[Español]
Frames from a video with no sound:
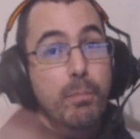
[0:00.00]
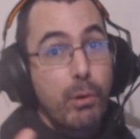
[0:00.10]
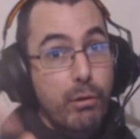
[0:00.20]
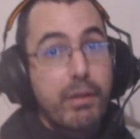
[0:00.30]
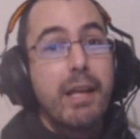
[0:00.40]

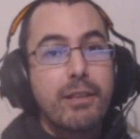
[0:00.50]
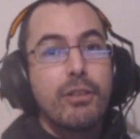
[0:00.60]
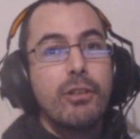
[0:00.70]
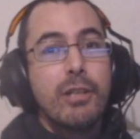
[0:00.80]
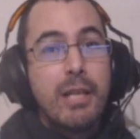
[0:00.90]
Por
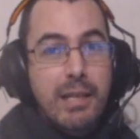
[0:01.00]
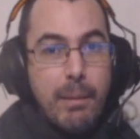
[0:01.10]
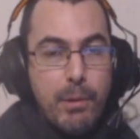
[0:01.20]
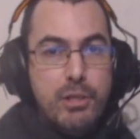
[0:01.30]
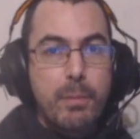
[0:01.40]
cierto, que
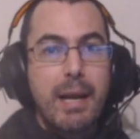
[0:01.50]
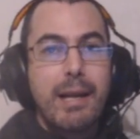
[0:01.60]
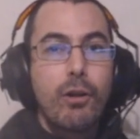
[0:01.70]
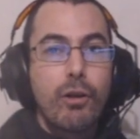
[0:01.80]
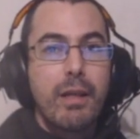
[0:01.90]
aprovecho para
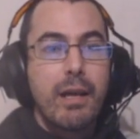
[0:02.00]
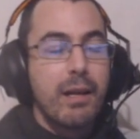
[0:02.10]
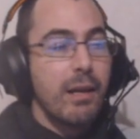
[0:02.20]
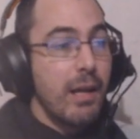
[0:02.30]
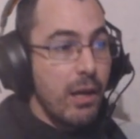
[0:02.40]

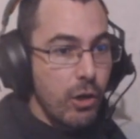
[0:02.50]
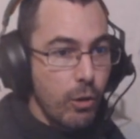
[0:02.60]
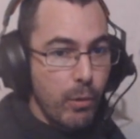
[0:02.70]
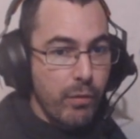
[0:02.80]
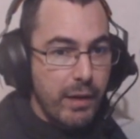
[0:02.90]
recordar, lo
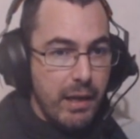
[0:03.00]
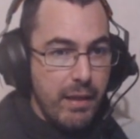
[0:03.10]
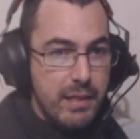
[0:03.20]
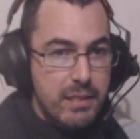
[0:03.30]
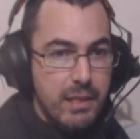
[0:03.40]
pondré en la
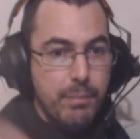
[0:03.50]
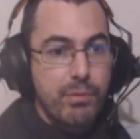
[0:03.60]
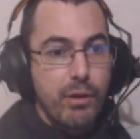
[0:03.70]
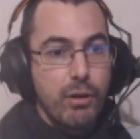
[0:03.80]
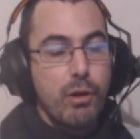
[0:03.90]

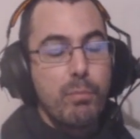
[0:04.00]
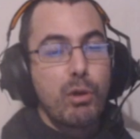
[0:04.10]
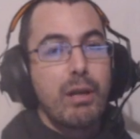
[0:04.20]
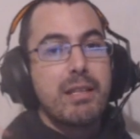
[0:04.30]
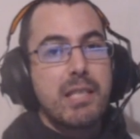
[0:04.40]
descripción, lo pongo
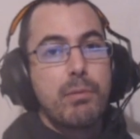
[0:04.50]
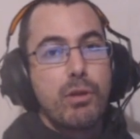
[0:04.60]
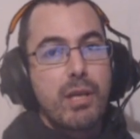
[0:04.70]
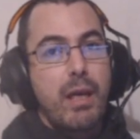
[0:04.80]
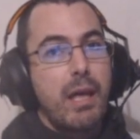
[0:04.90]
en la
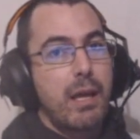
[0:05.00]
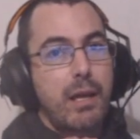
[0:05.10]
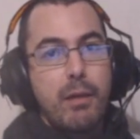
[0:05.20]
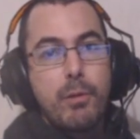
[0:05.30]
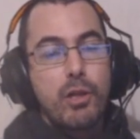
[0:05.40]
descripción ya de
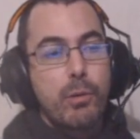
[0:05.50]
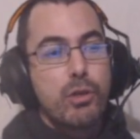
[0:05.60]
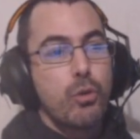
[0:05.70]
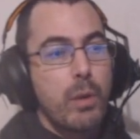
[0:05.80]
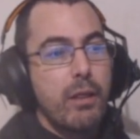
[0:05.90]
cada vídeo que voy
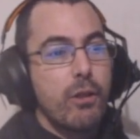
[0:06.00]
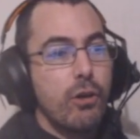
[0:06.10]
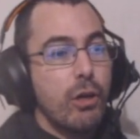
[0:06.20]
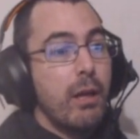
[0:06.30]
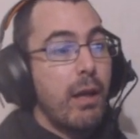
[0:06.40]
subiendo.